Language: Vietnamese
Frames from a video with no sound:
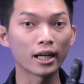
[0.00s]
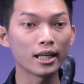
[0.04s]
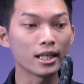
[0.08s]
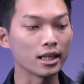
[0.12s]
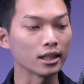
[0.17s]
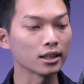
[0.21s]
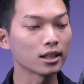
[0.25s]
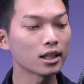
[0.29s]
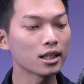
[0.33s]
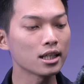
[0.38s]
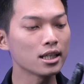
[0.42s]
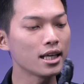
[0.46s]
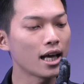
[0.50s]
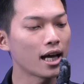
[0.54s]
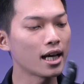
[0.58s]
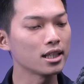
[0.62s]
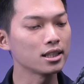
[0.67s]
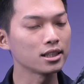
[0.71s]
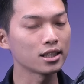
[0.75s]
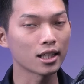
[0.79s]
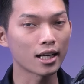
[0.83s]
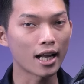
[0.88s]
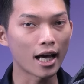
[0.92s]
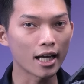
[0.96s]
cái diện tích đi dây
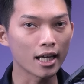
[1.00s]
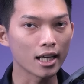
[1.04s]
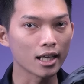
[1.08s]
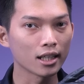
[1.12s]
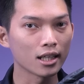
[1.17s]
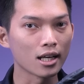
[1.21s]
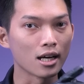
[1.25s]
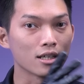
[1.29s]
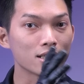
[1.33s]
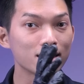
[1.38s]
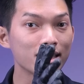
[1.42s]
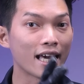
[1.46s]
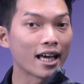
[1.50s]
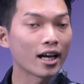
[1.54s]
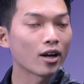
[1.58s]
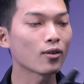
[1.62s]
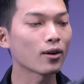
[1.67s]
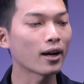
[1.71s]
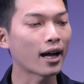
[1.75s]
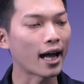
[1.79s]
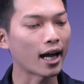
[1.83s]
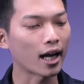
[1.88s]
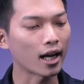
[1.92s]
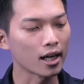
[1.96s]
trên đây đỡ che
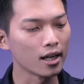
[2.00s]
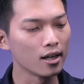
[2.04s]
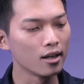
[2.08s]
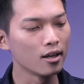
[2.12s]
con kẹt